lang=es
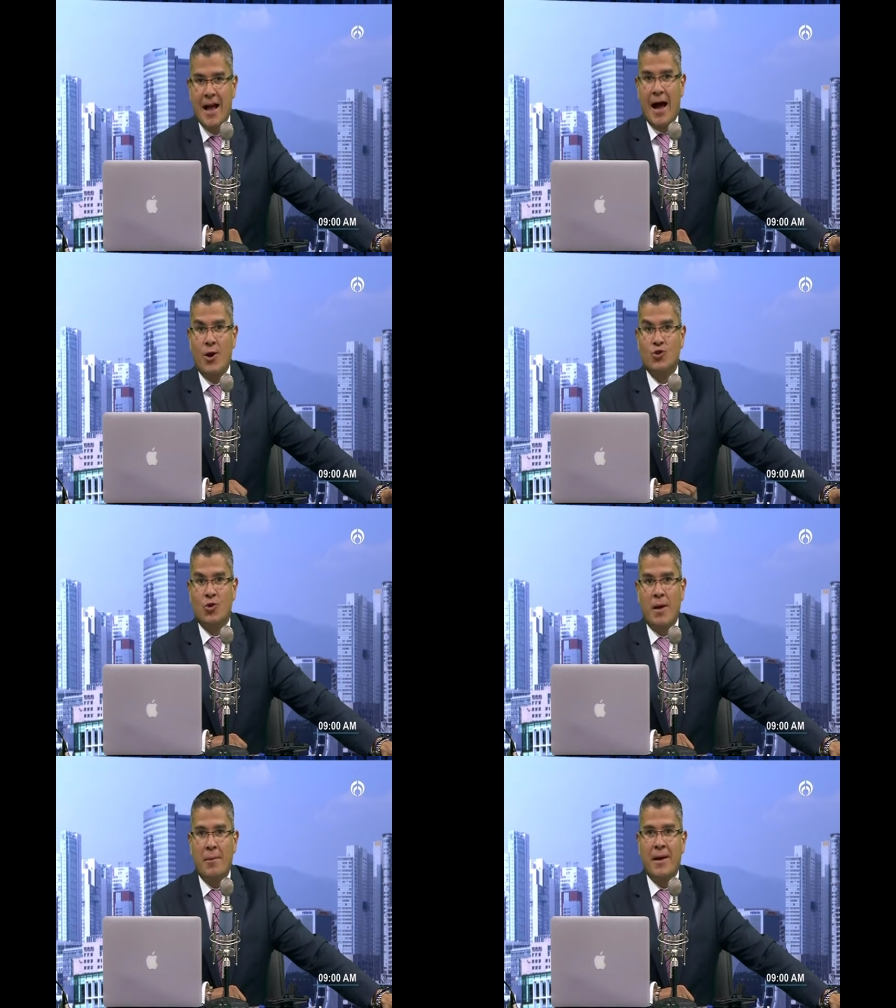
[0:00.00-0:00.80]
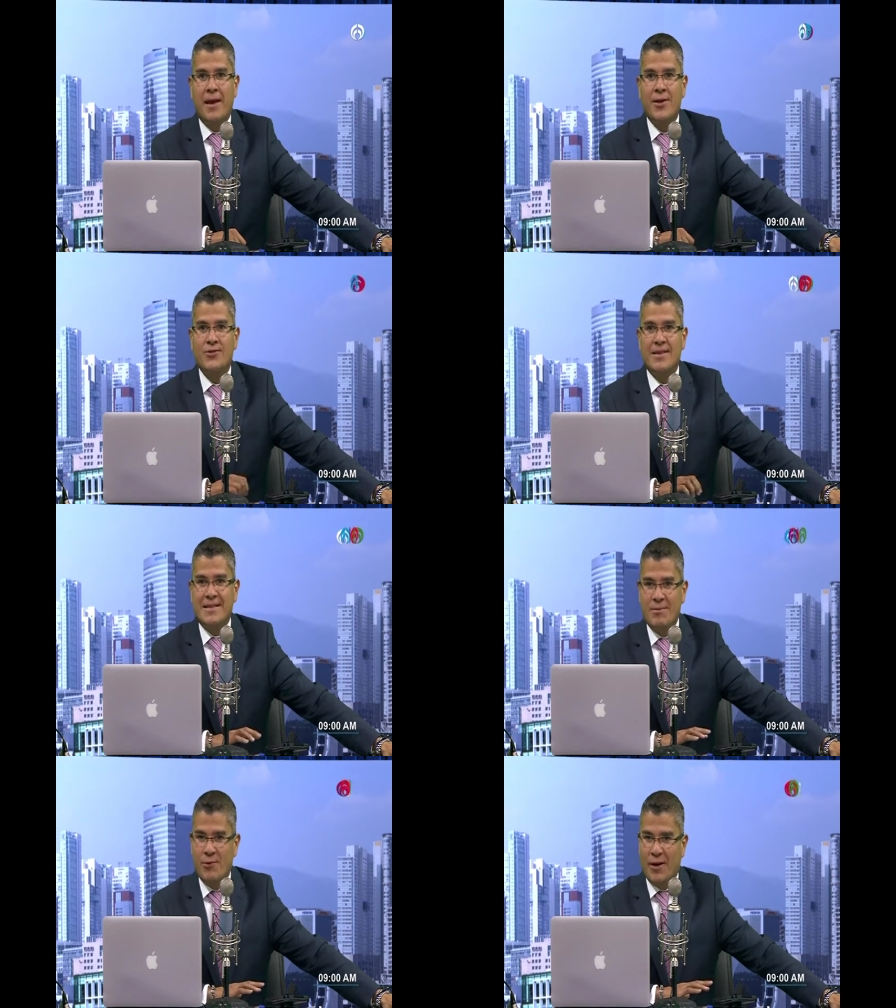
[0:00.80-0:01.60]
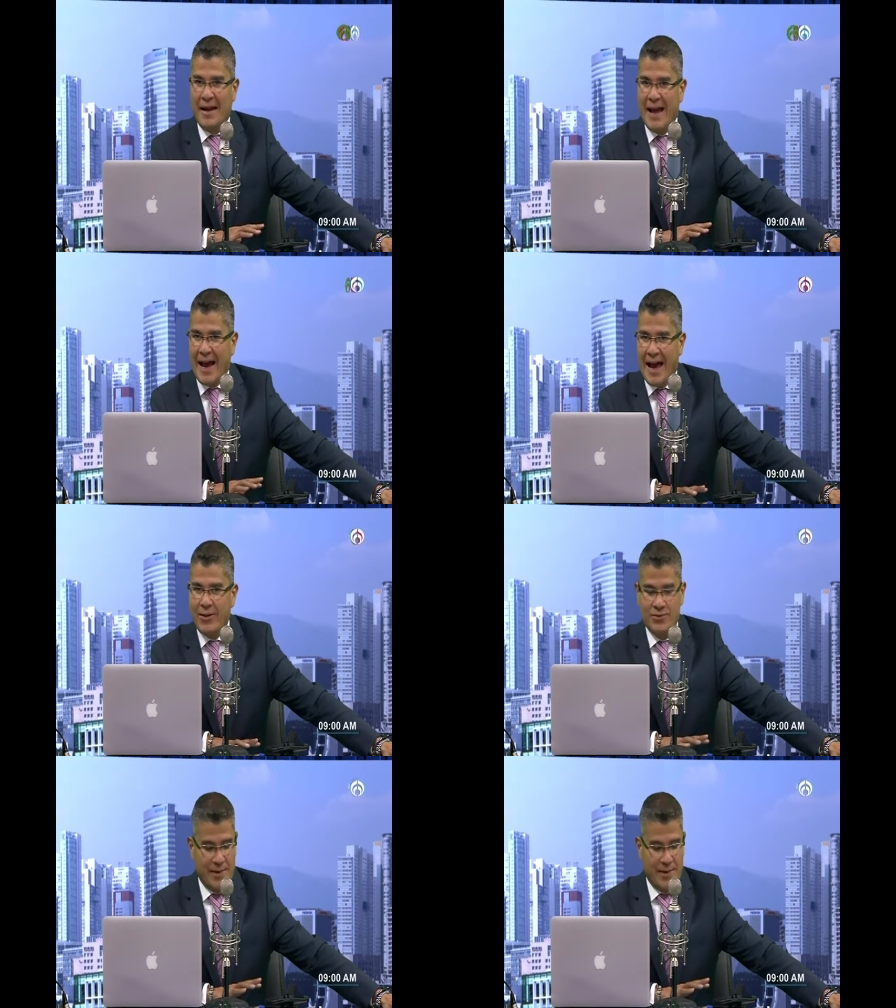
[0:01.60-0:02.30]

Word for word: a los Obama, que ellos ya están muy relajados,